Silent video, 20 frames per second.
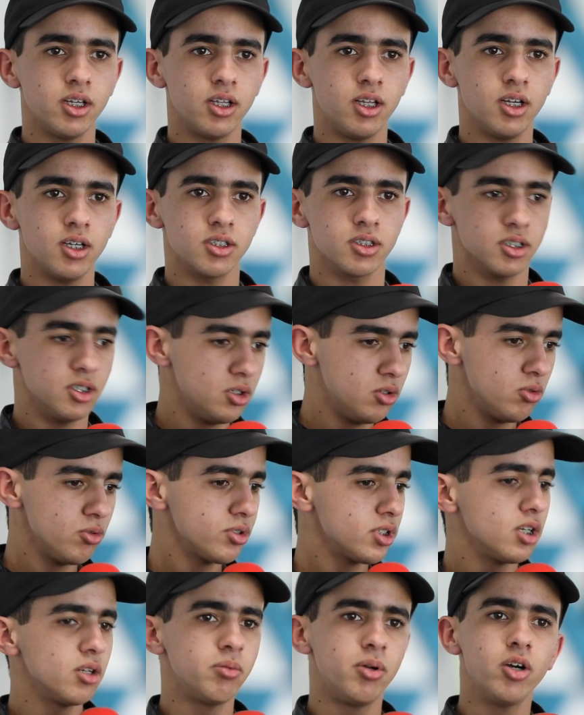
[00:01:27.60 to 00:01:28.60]
هاد الحاجه
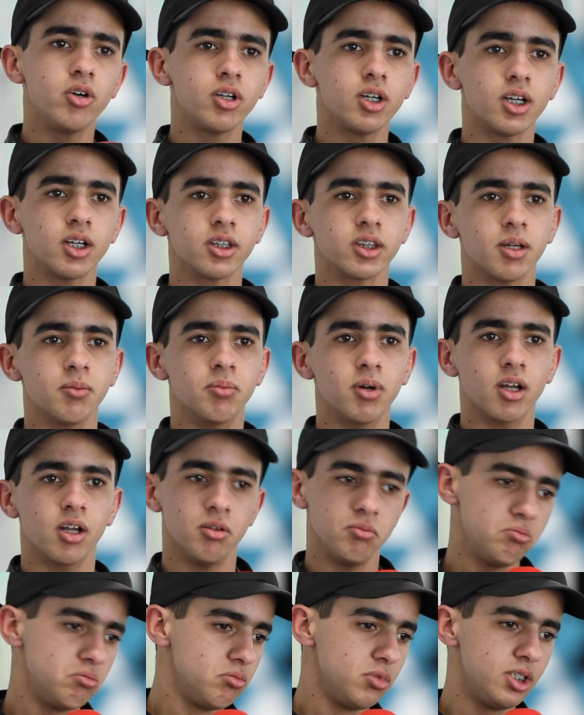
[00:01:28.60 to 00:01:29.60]
وصايب بحال هكا غنطبقها
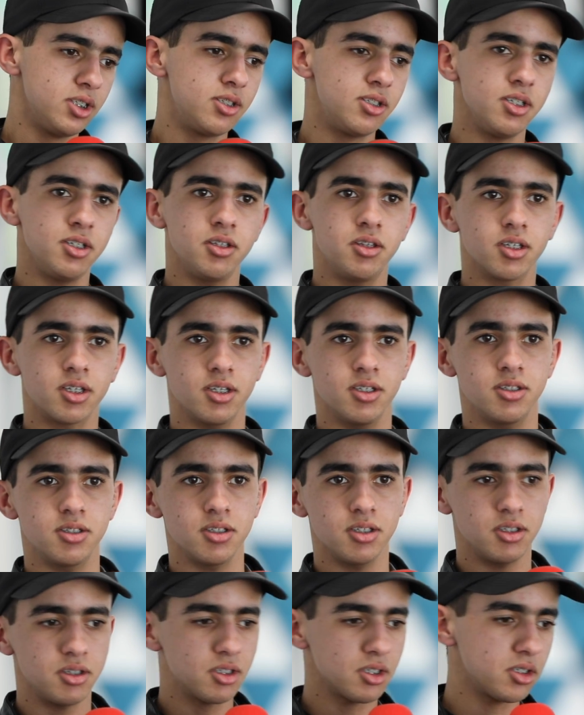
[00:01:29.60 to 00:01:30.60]
هز ايدك هز
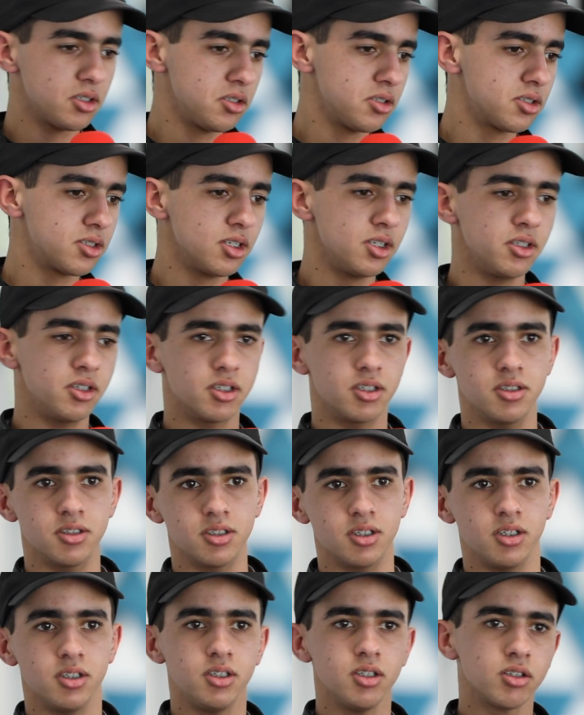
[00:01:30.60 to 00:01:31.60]
ايدك نزل ايدك
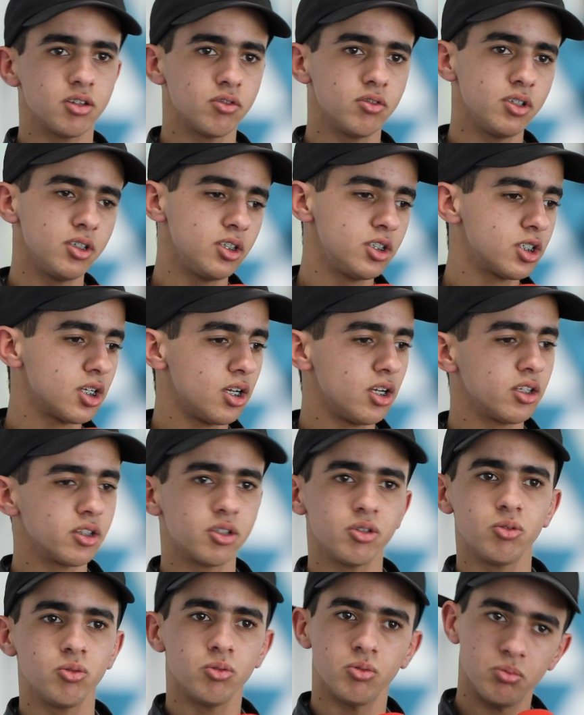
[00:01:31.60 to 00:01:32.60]
نزل ايدك طفي شعل
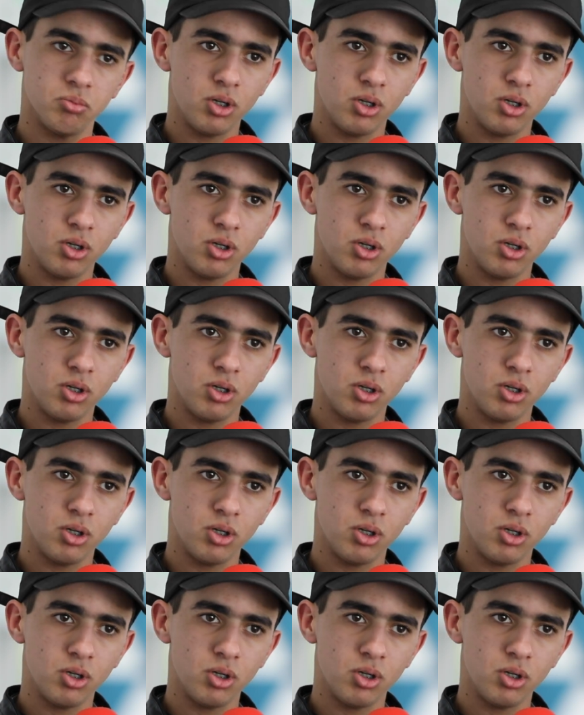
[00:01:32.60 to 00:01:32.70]
الضو